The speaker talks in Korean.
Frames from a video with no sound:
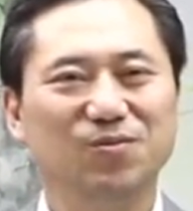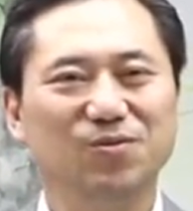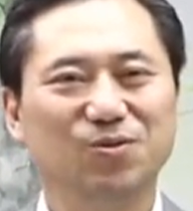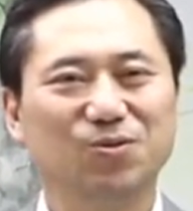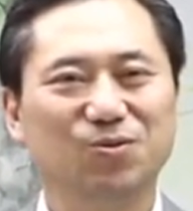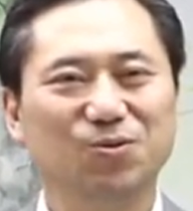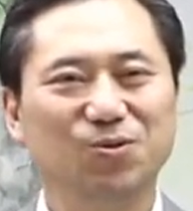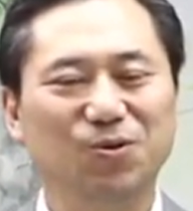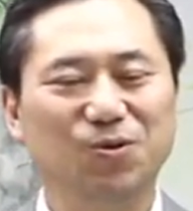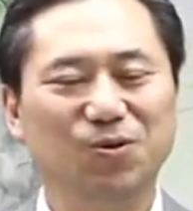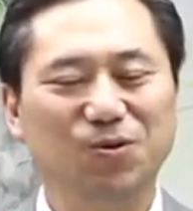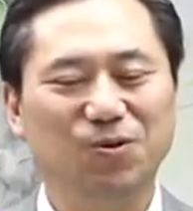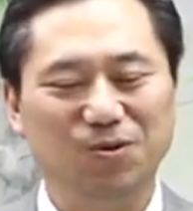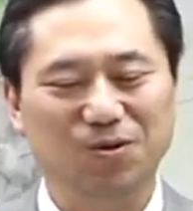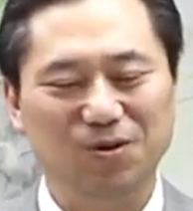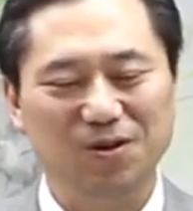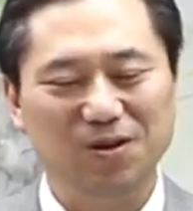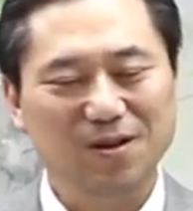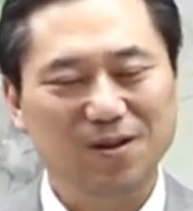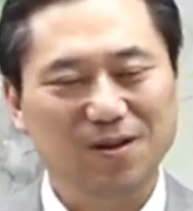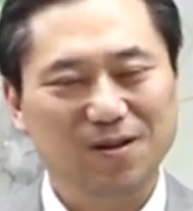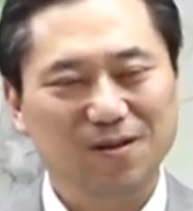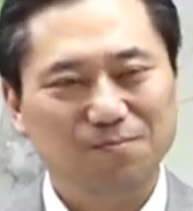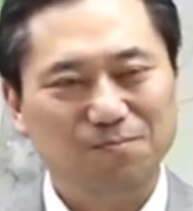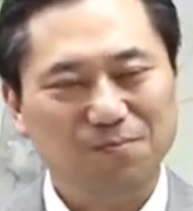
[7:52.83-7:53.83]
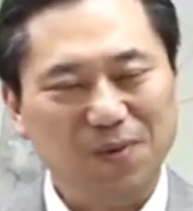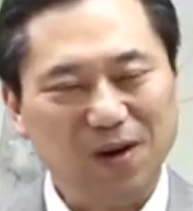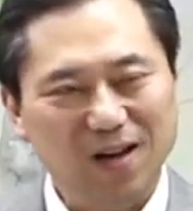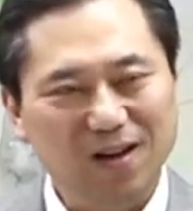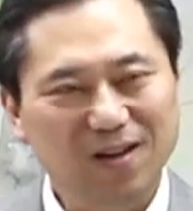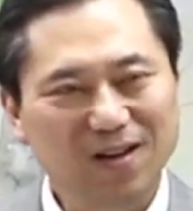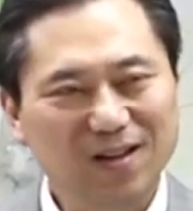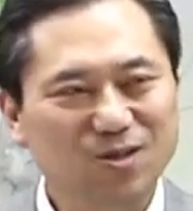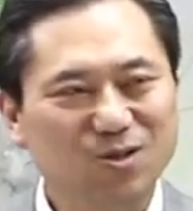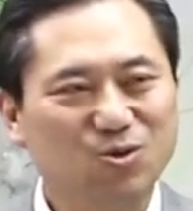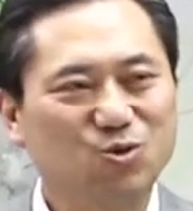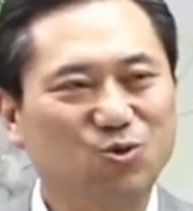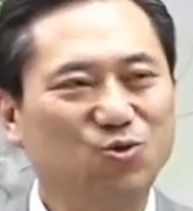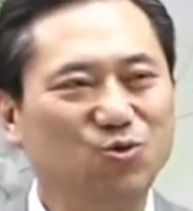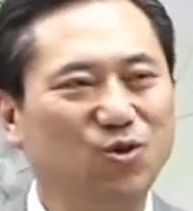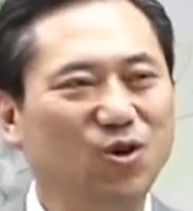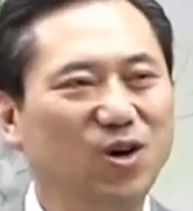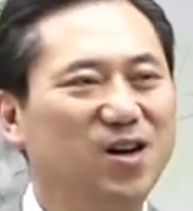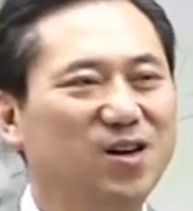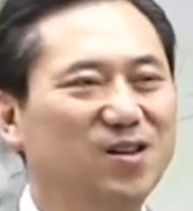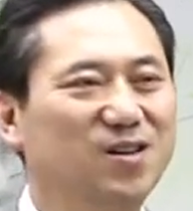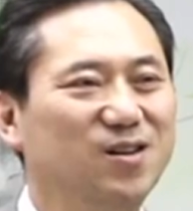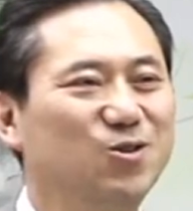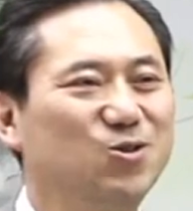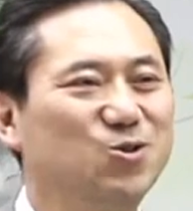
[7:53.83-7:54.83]
또 빨리
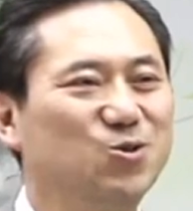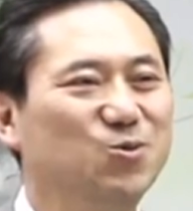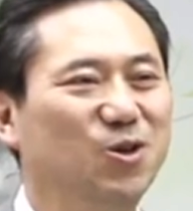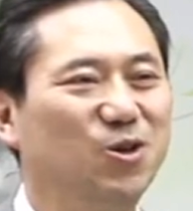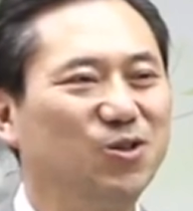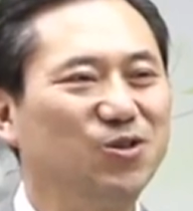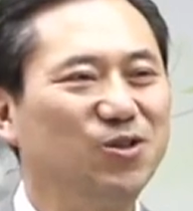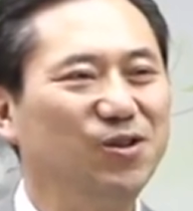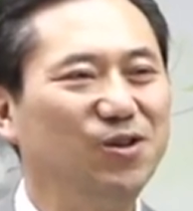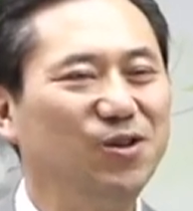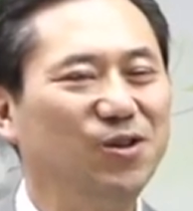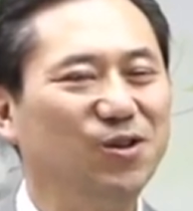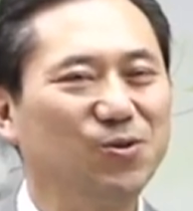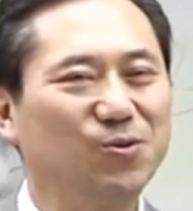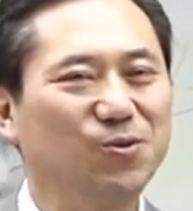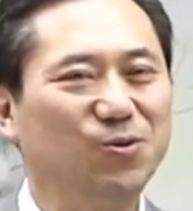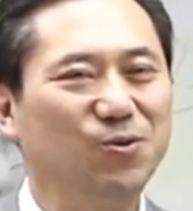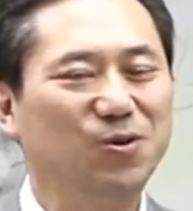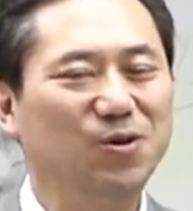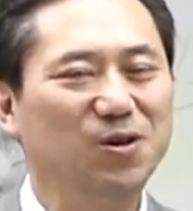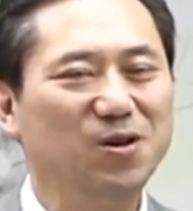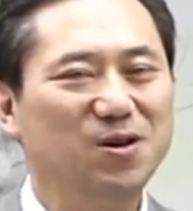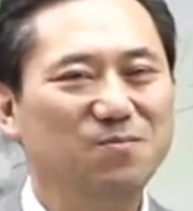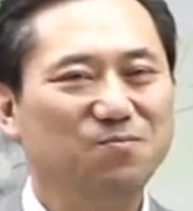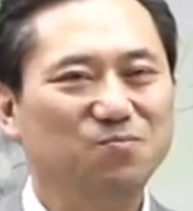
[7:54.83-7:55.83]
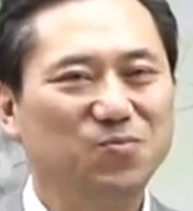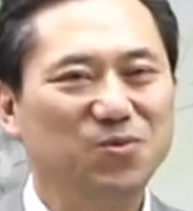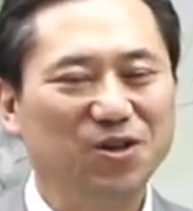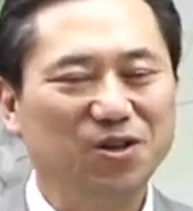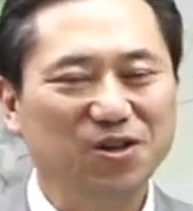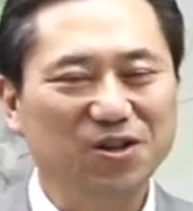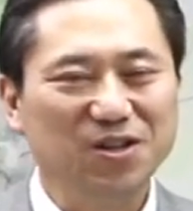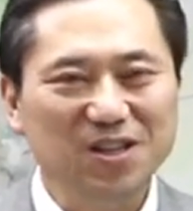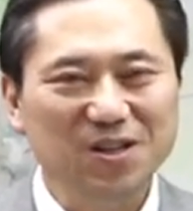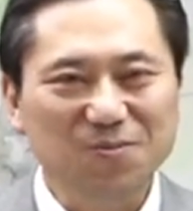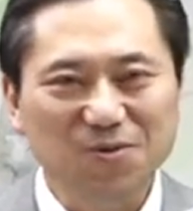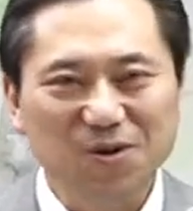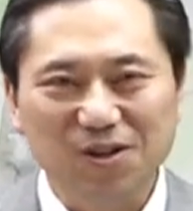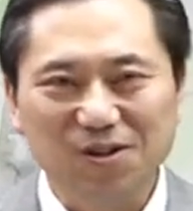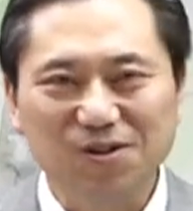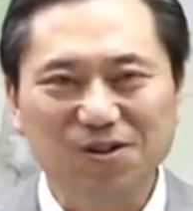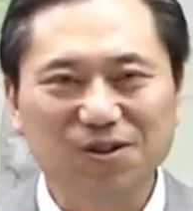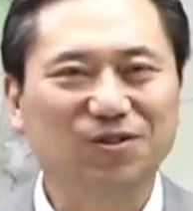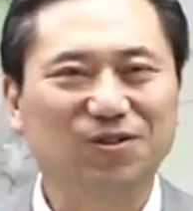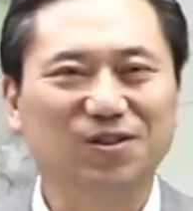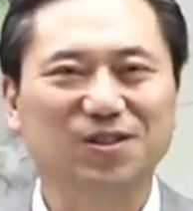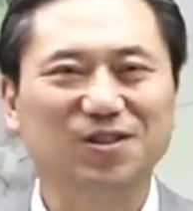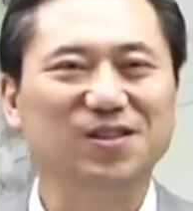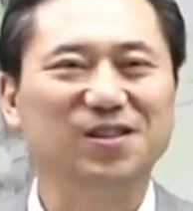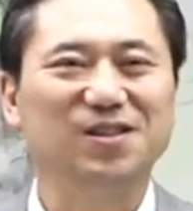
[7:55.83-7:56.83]
수학을 좀 얻으려고 별의별
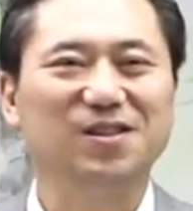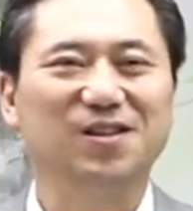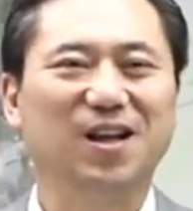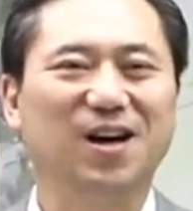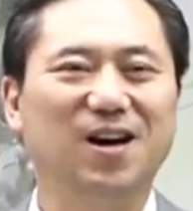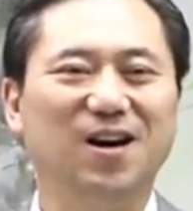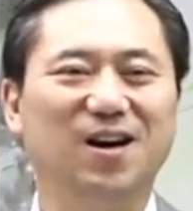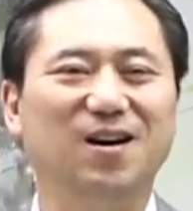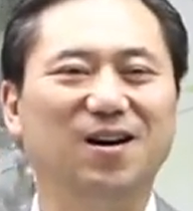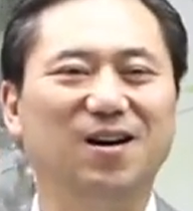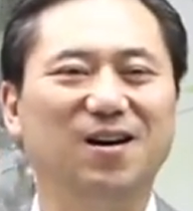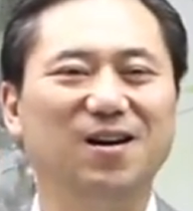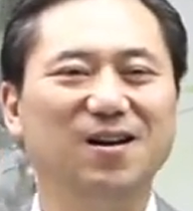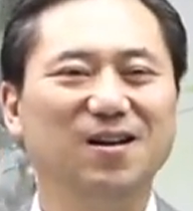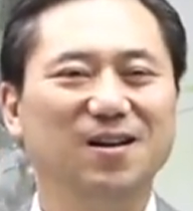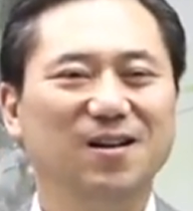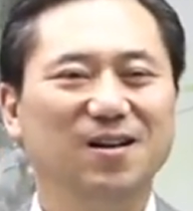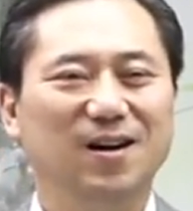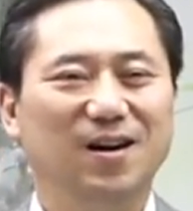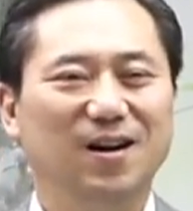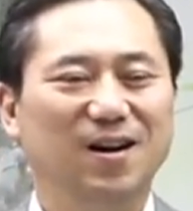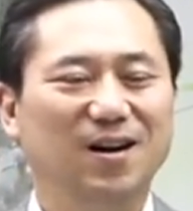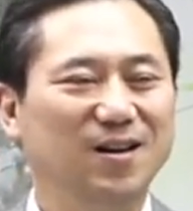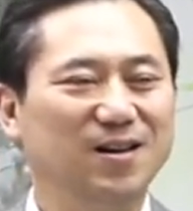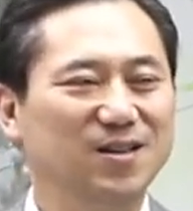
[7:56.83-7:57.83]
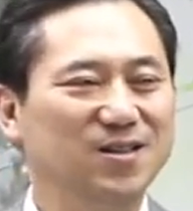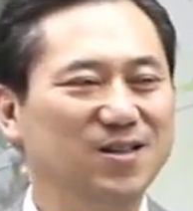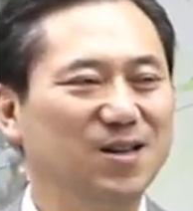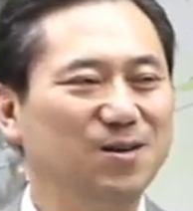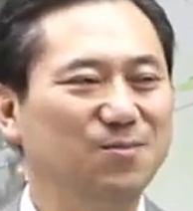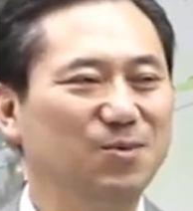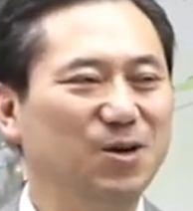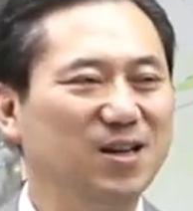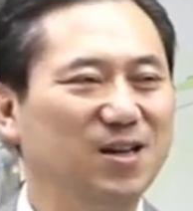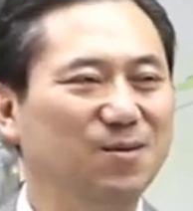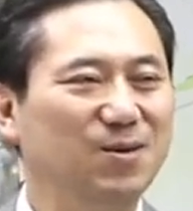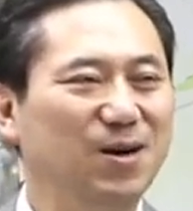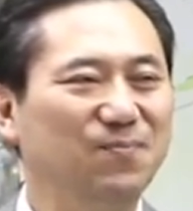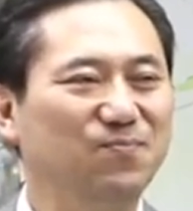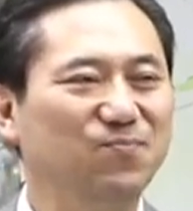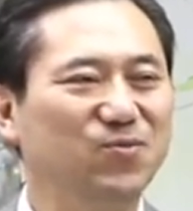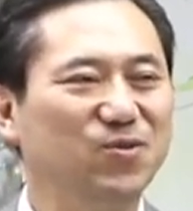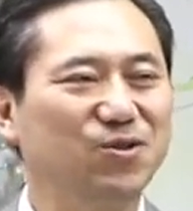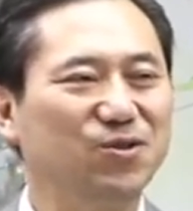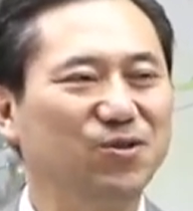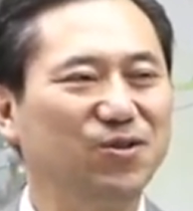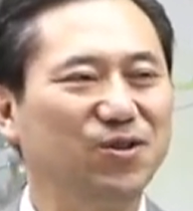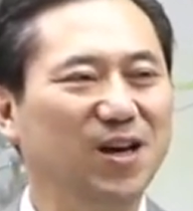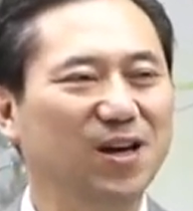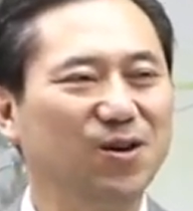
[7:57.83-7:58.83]
것들을 다 아, 이제 많이
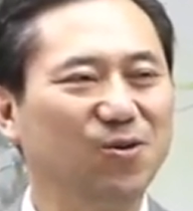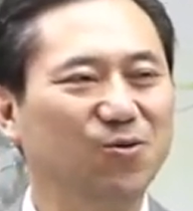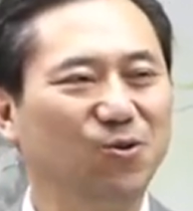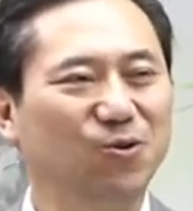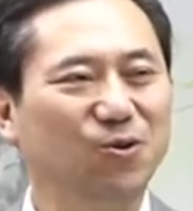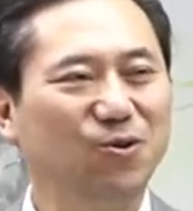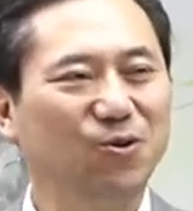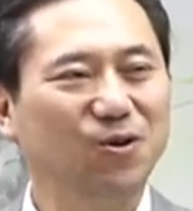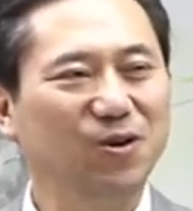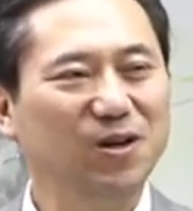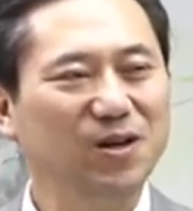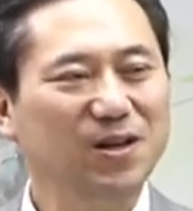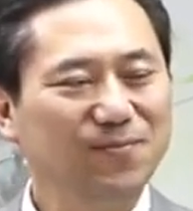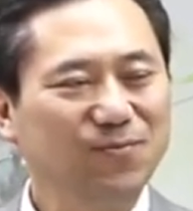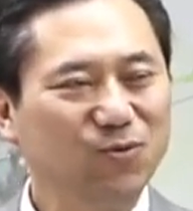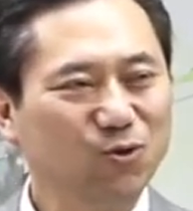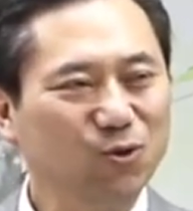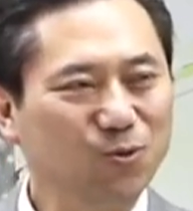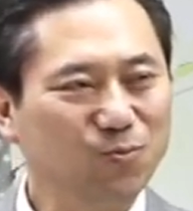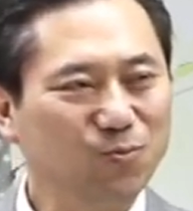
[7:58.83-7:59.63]
만들어내고 또